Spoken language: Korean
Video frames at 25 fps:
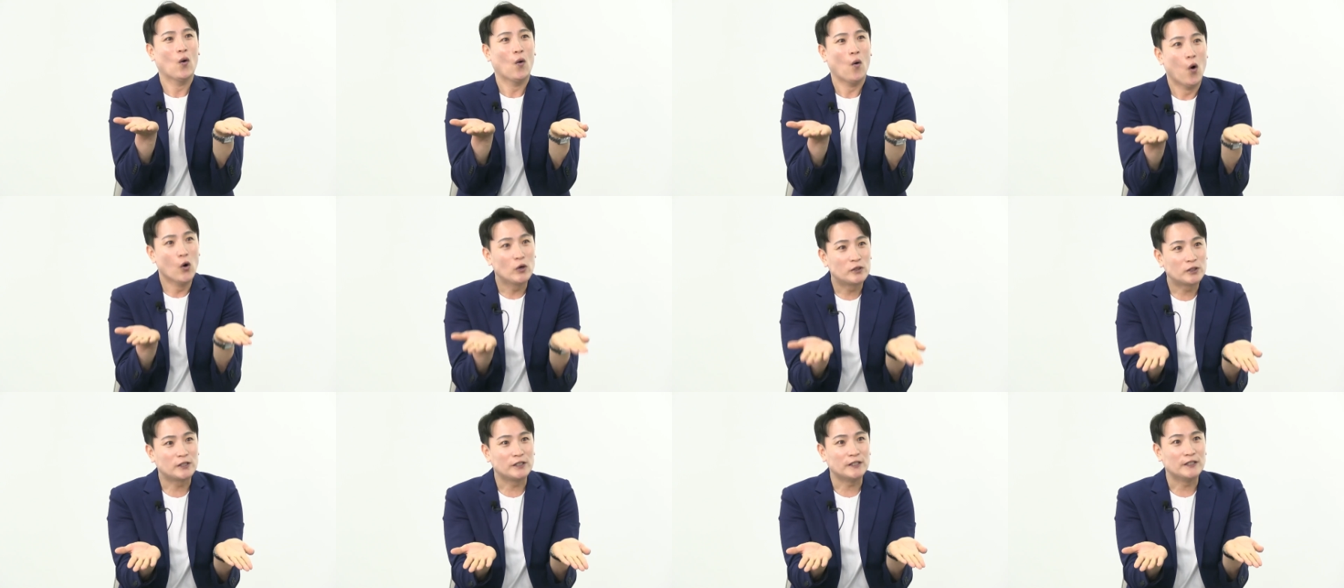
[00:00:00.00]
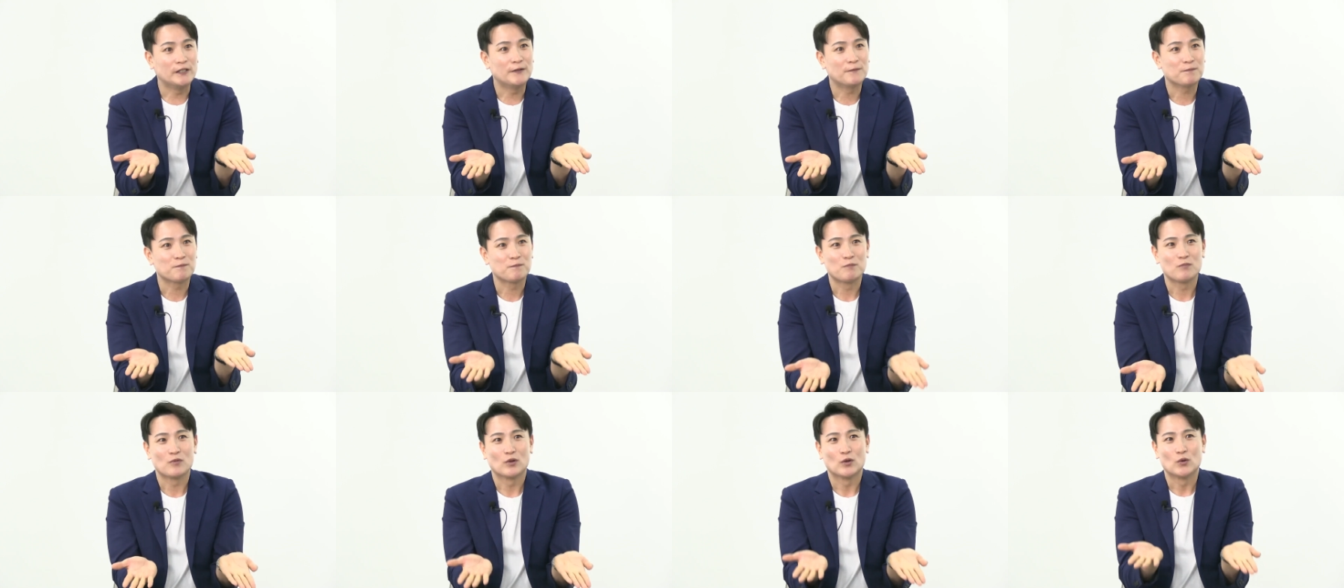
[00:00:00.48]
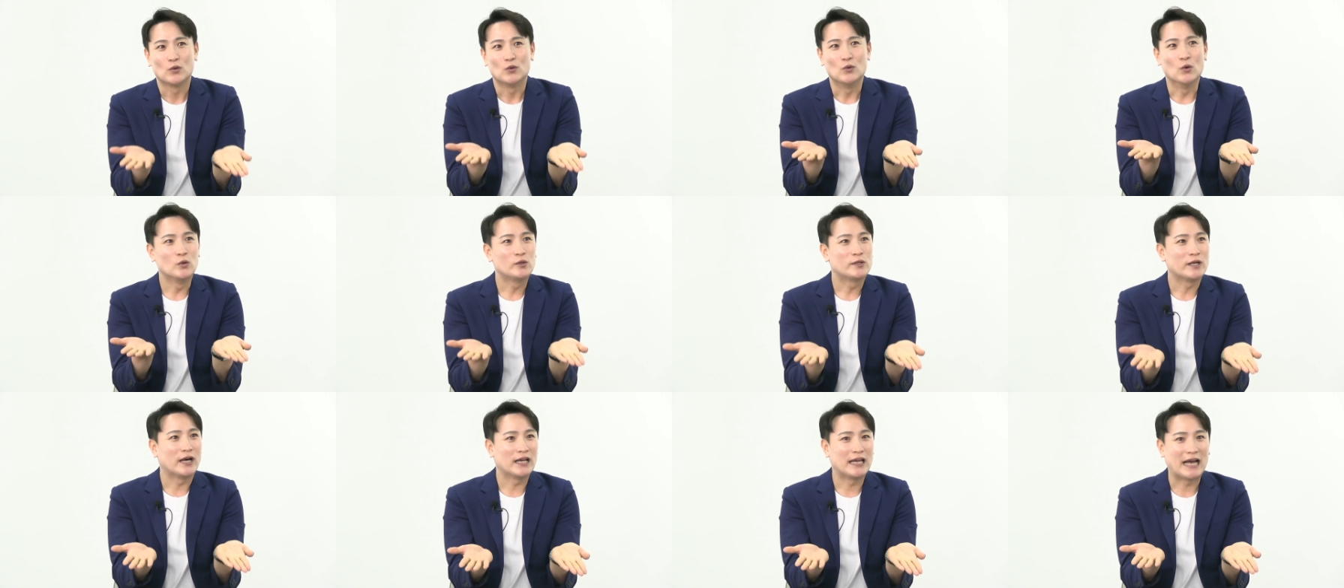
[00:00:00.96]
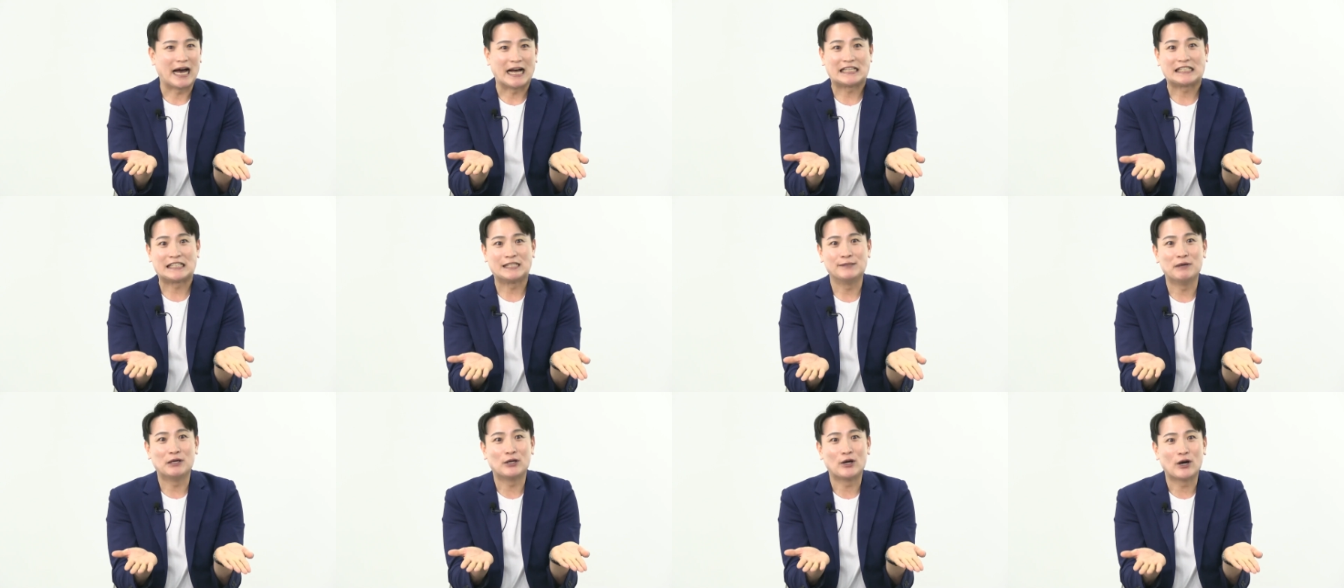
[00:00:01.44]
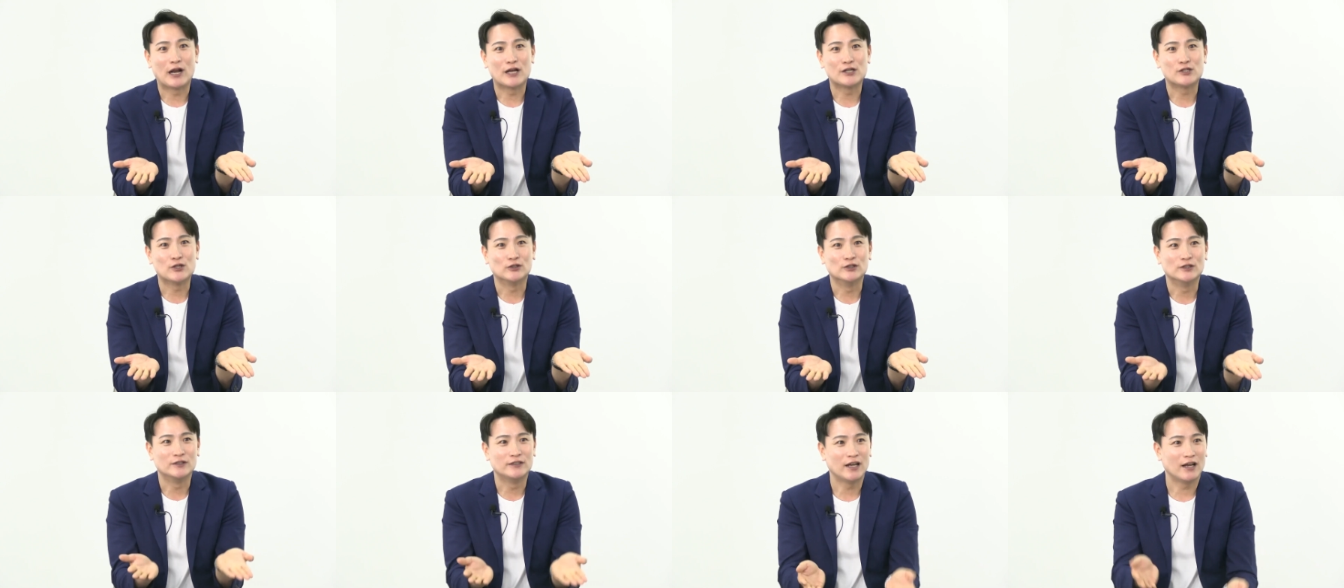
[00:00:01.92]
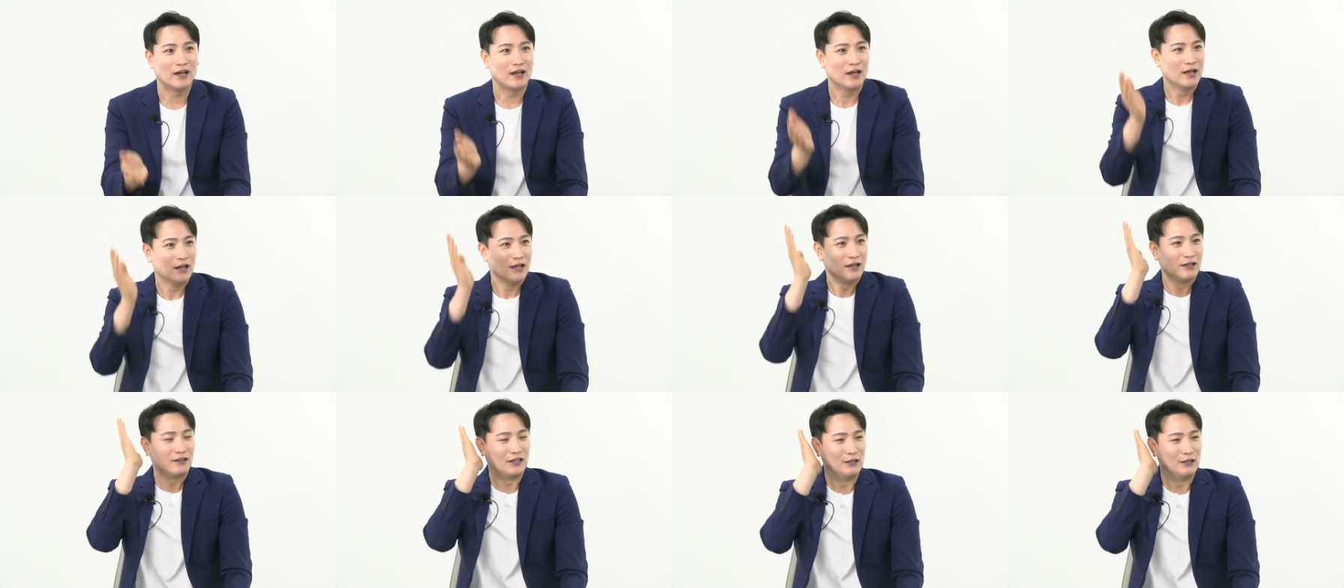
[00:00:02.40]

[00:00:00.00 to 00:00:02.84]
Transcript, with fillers: 혹시 요 사이 아침에 일어나셨는데